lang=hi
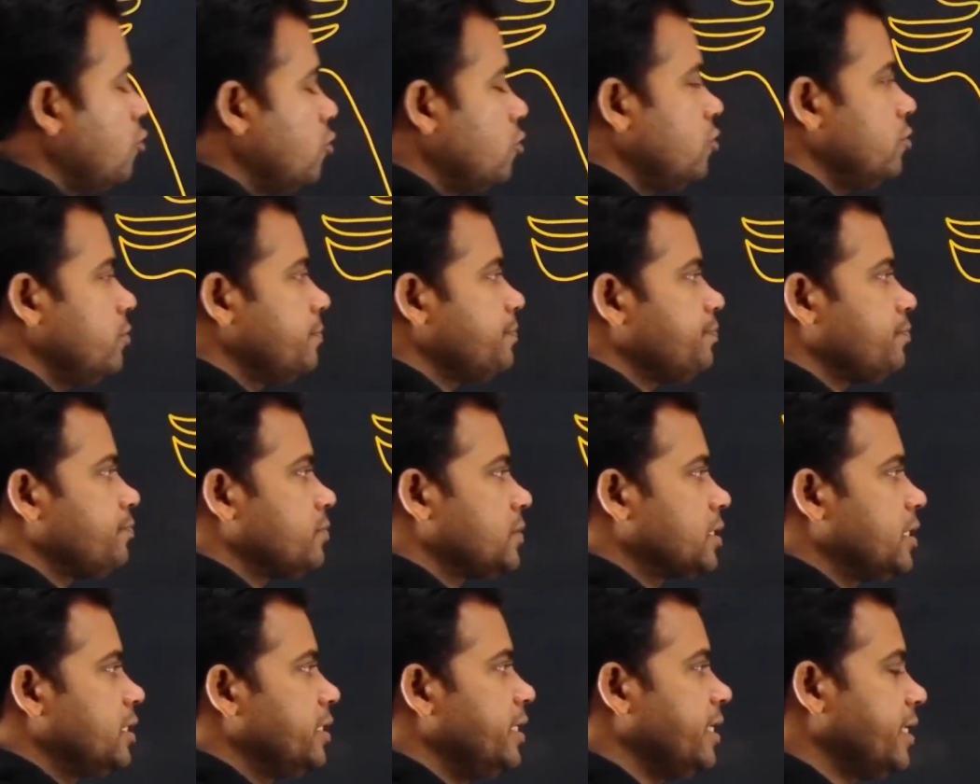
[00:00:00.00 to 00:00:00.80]
को
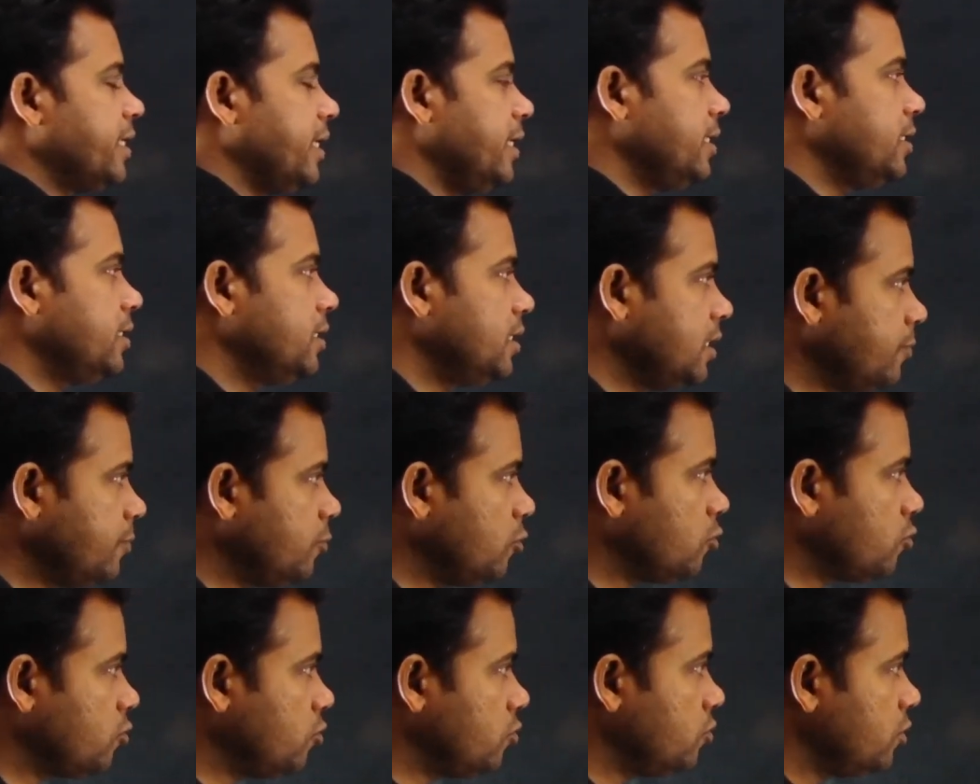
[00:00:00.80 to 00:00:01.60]
ठीक है दीपों
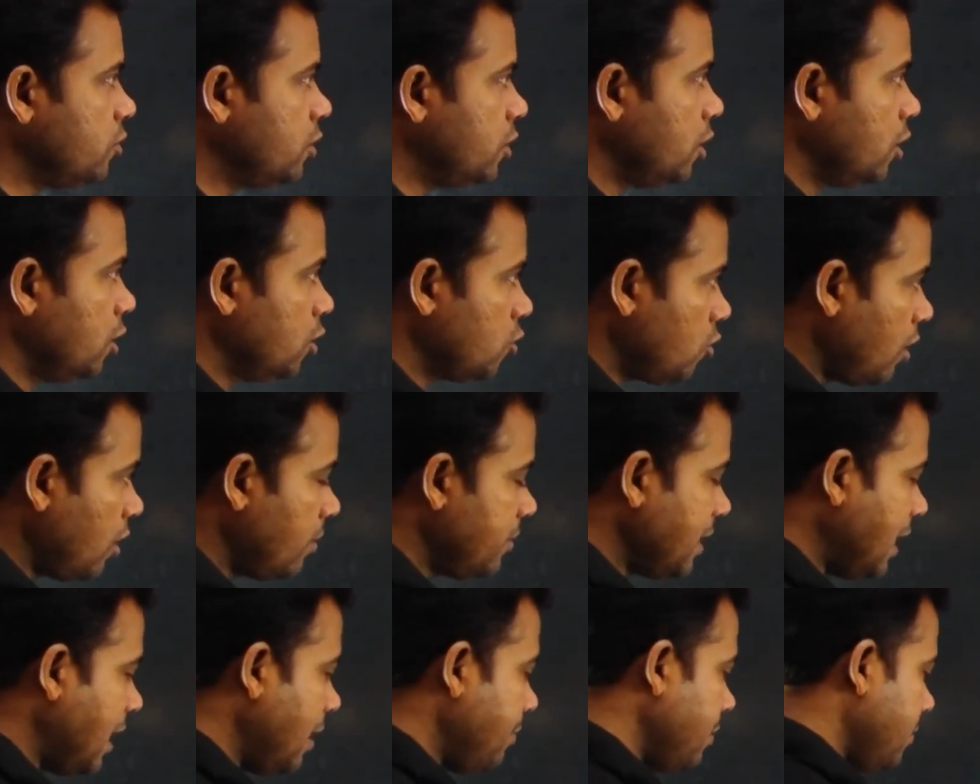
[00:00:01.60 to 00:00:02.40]
को तो हम
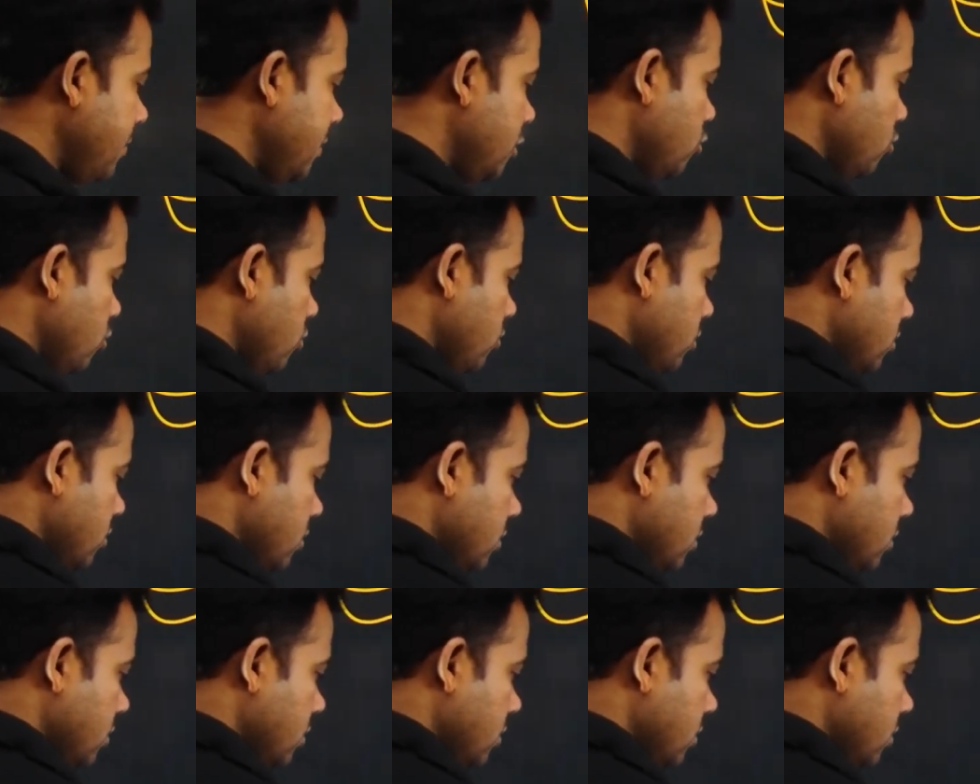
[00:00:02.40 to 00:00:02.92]
यहाँ पे बच्चों